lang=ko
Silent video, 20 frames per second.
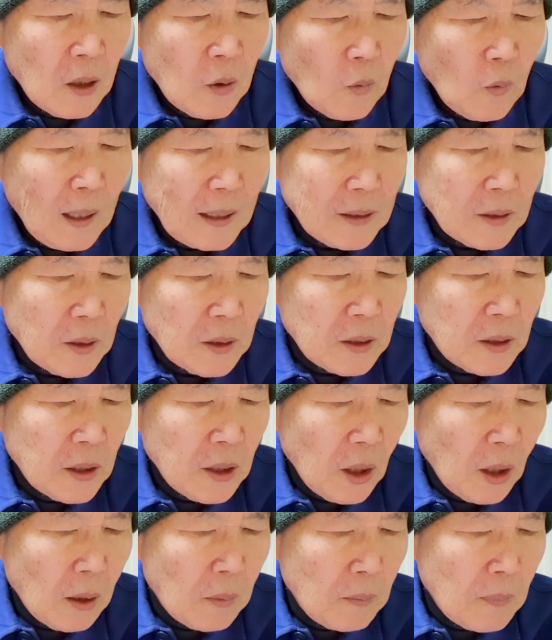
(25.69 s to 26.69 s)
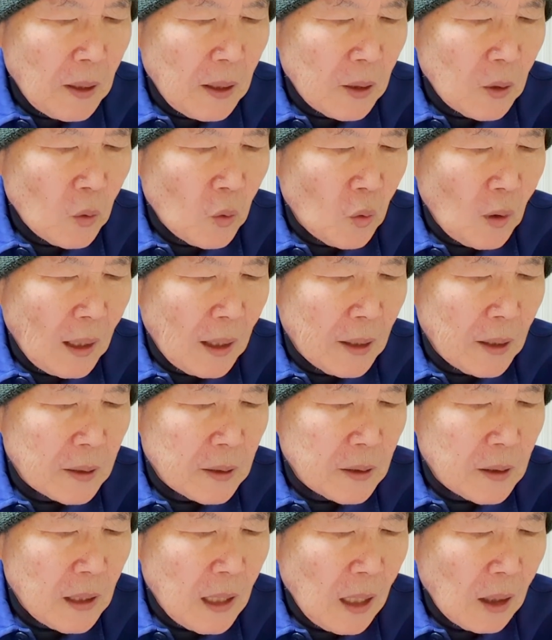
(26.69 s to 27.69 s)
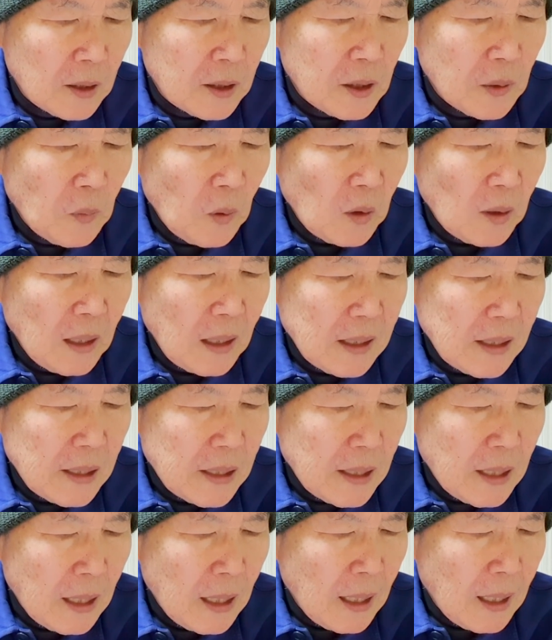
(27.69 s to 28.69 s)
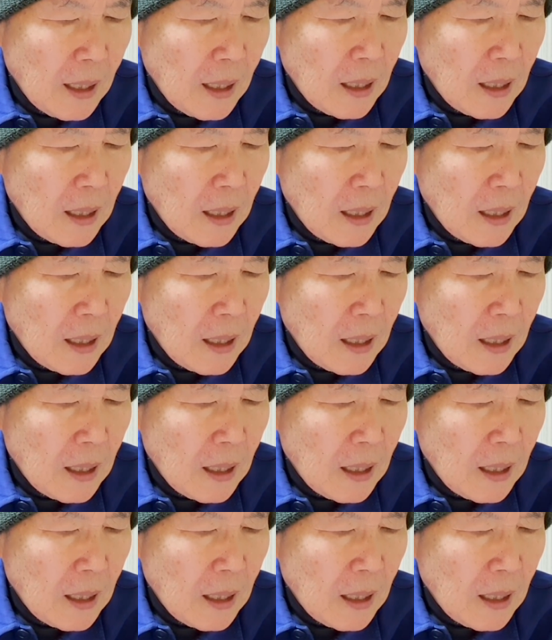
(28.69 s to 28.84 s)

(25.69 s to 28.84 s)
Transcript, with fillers: 와서 그 열매를 구하였으나 얻지 못한지라